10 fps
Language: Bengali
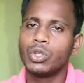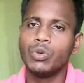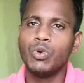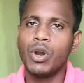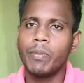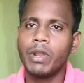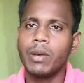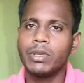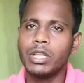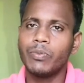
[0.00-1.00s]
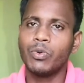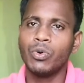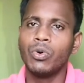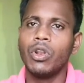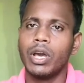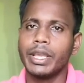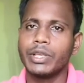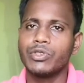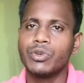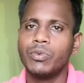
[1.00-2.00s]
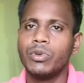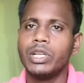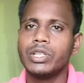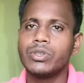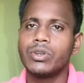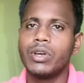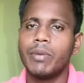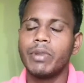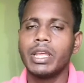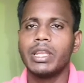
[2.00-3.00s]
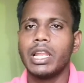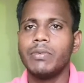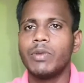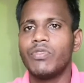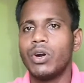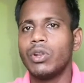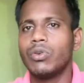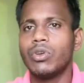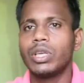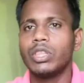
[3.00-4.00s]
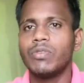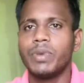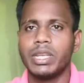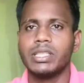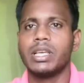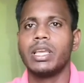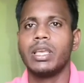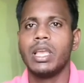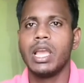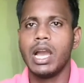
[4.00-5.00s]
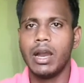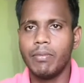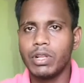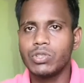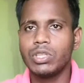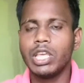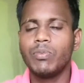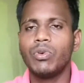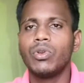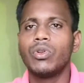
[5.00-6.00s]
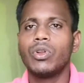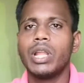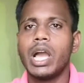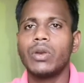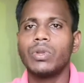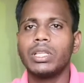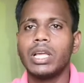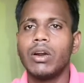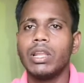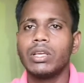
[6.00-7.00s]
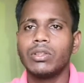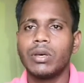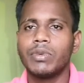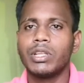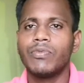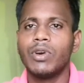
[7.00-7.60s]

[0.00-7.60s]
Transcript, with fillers: তবু আমরা আমাদের ভুল হয় কিছু ভুলের জন্য আমরা এই ডালিমের ফলগুলো কিন্তু ফেটে যায় আমরা যদি এই ভুলগুলো না করি তাহলে কিন্তু আমাদের